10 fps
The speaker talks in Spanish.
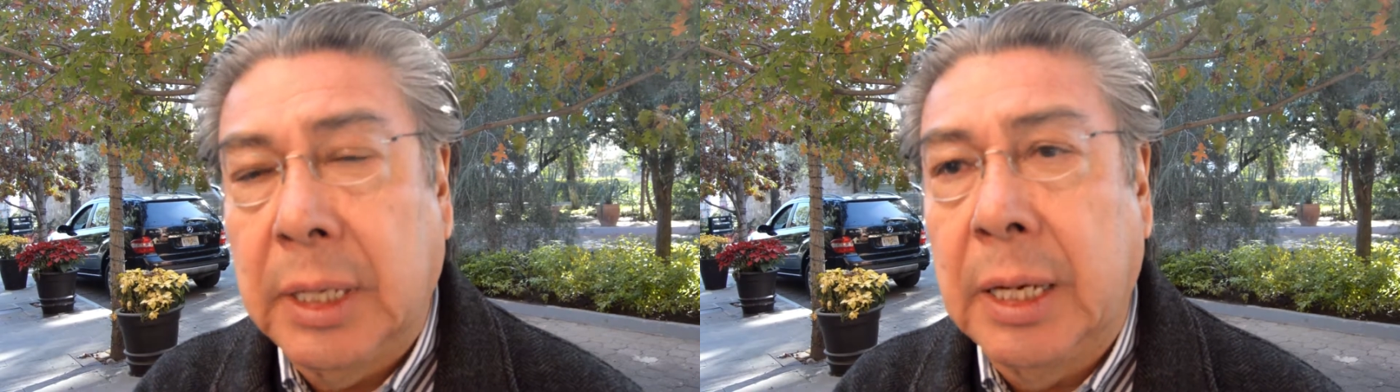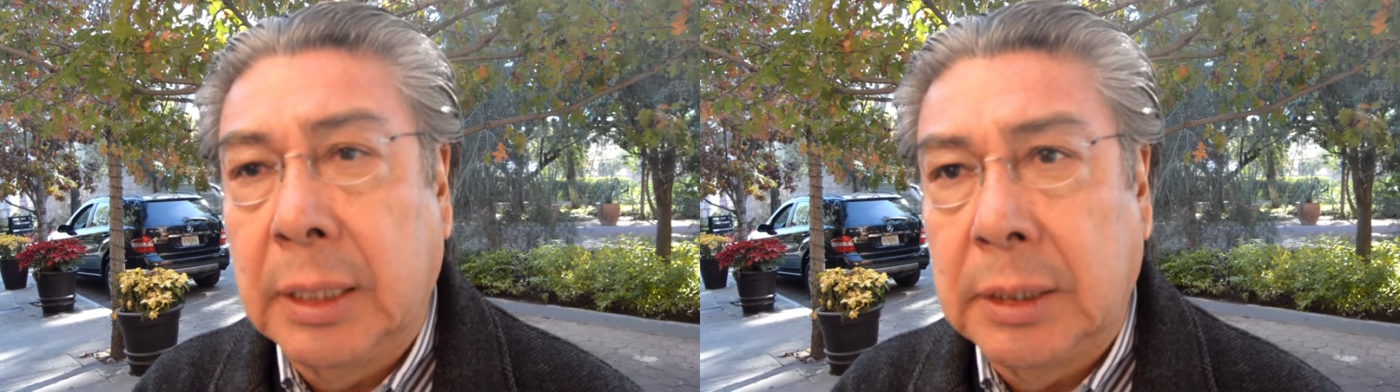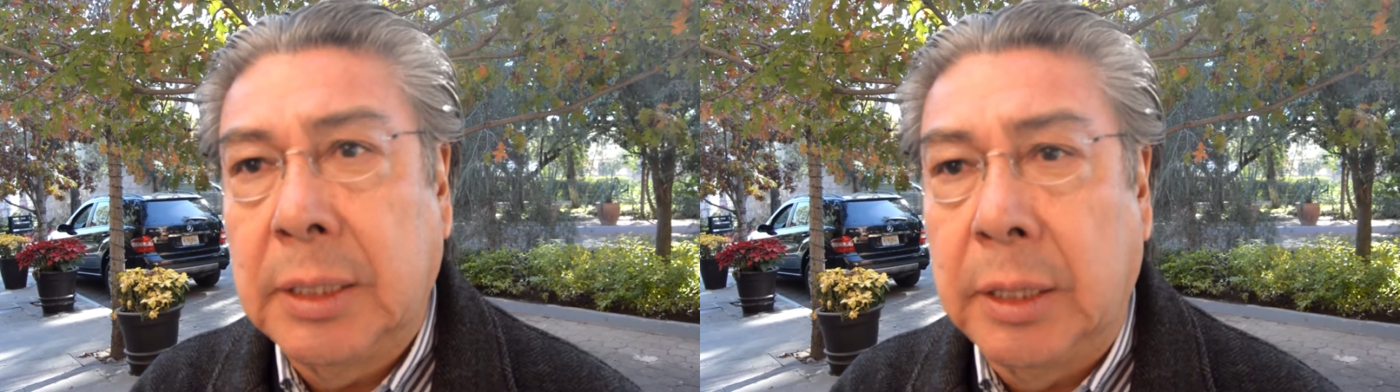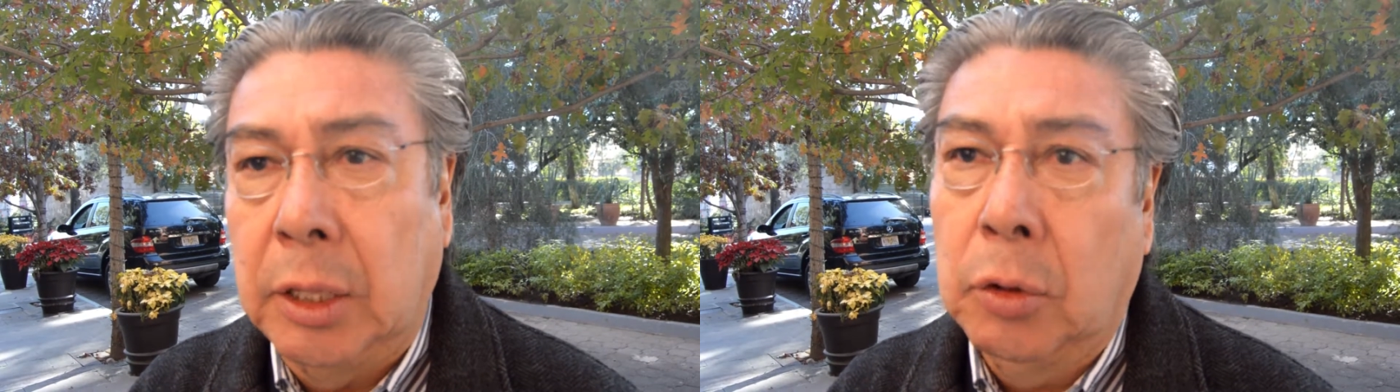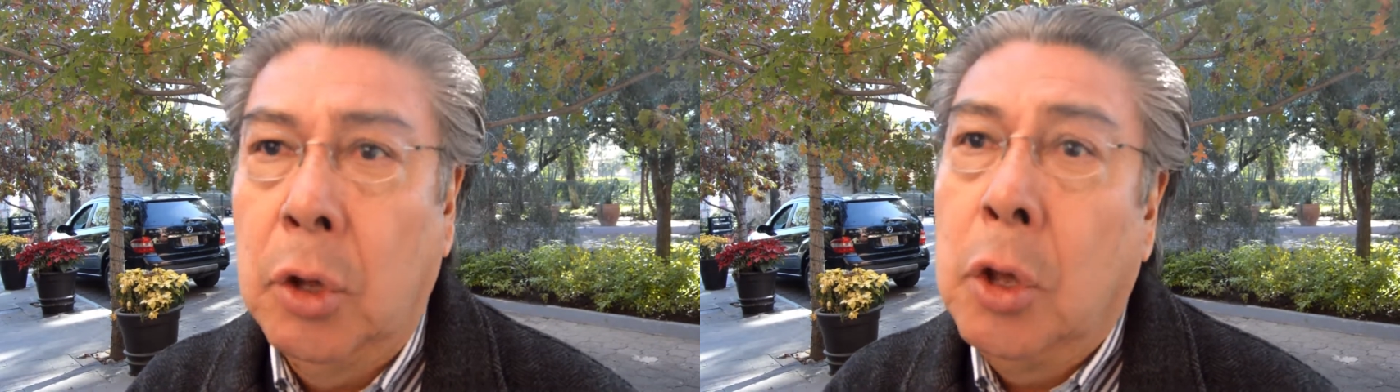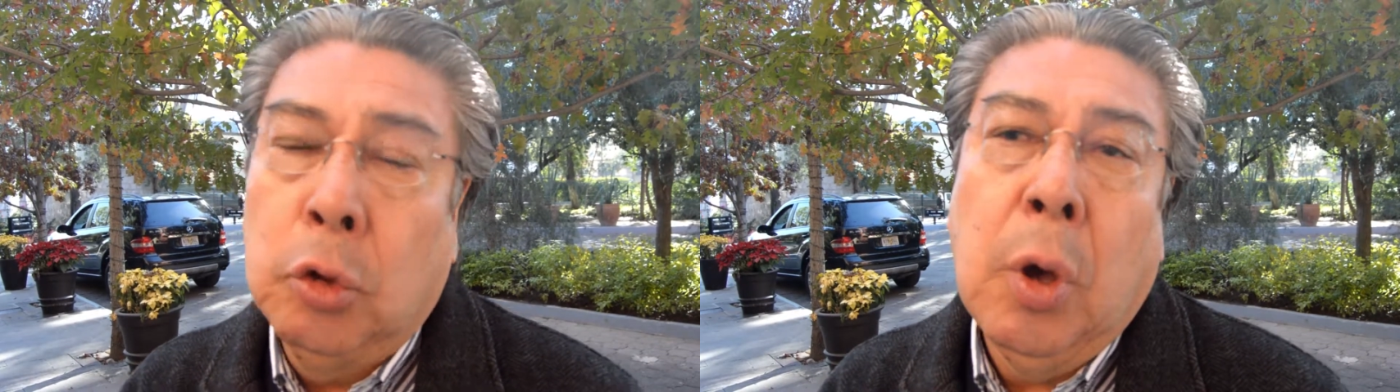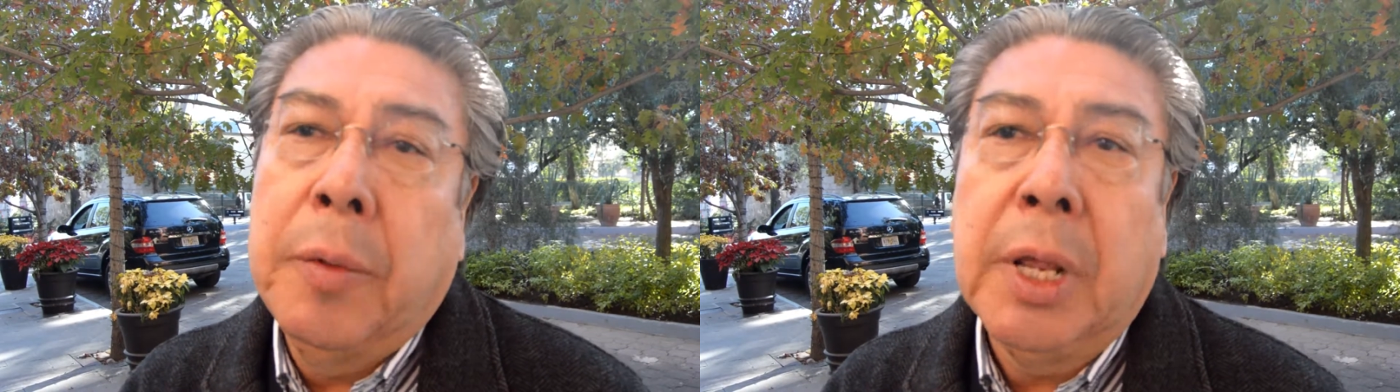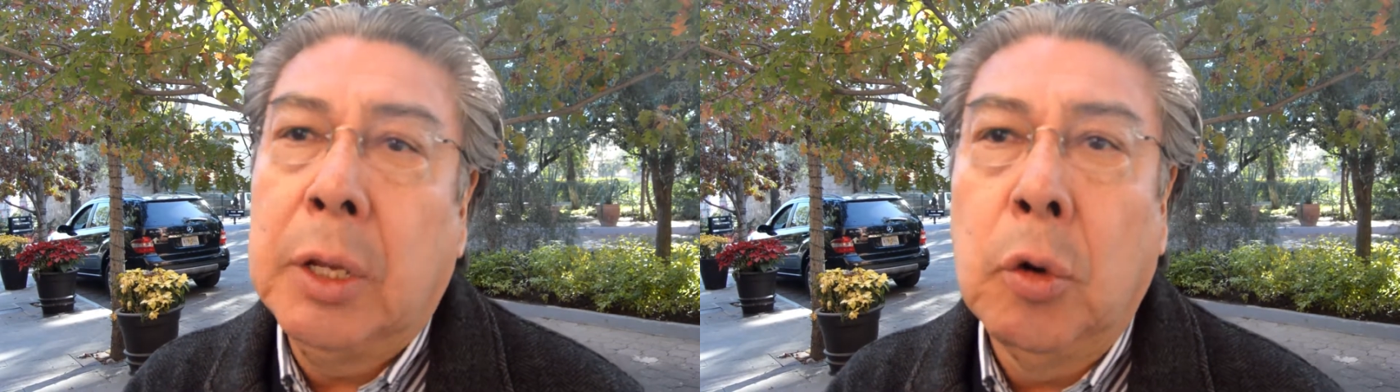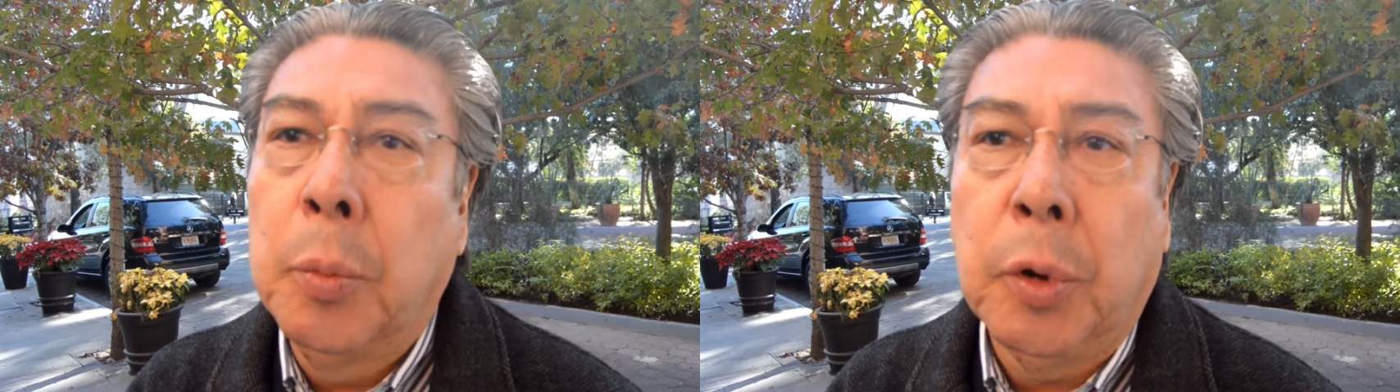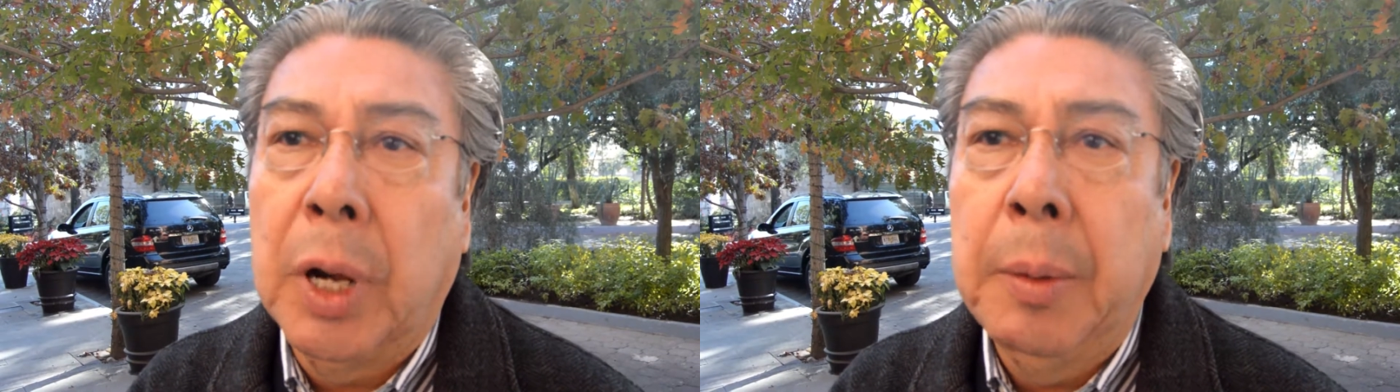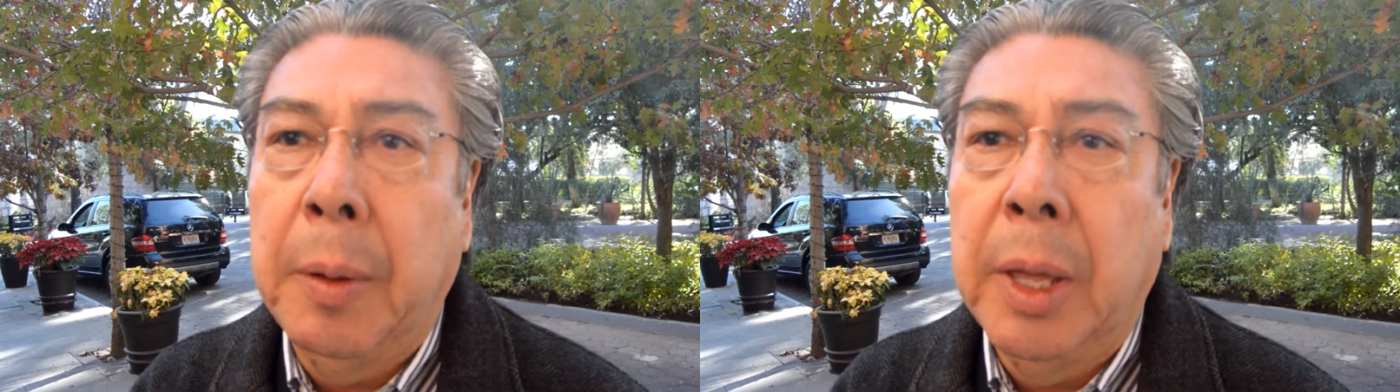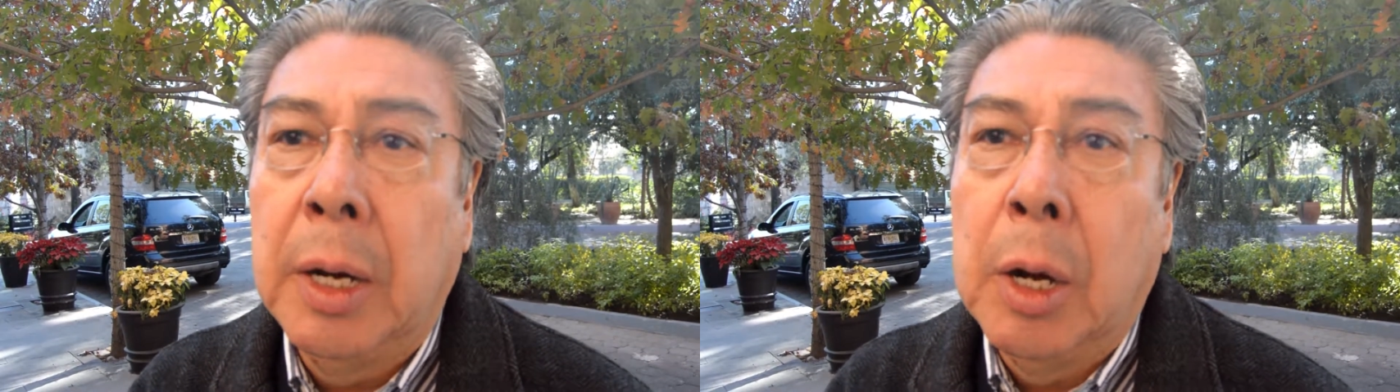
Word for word: en ese sentido no habría ningún problema, ¿verdad?